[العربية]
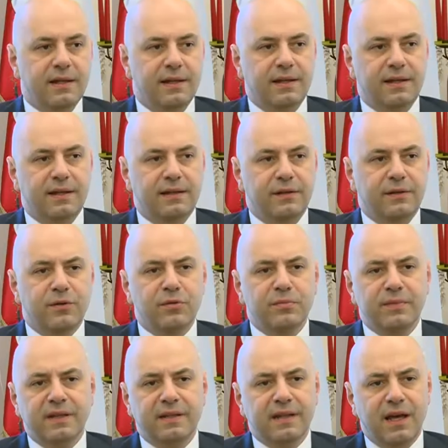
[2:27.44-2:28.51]
آه، اليوم
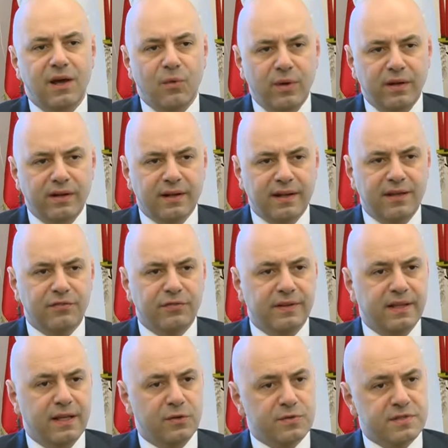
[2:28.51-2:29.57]
نحن حاولنا نخفض
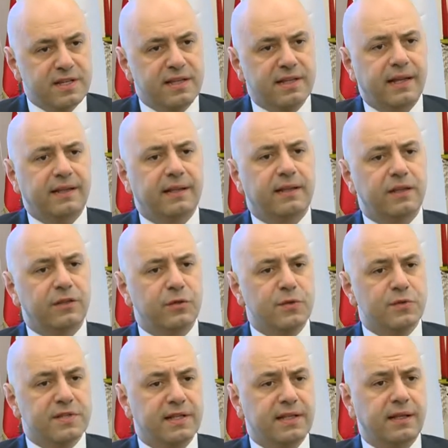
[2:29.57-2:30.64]
لانه زاد عدد الادويه
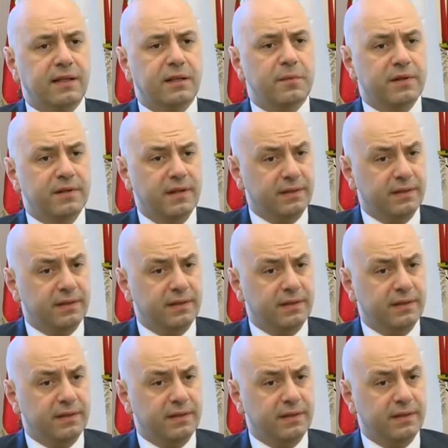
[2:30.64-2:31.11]
وزاد عدد المرضى،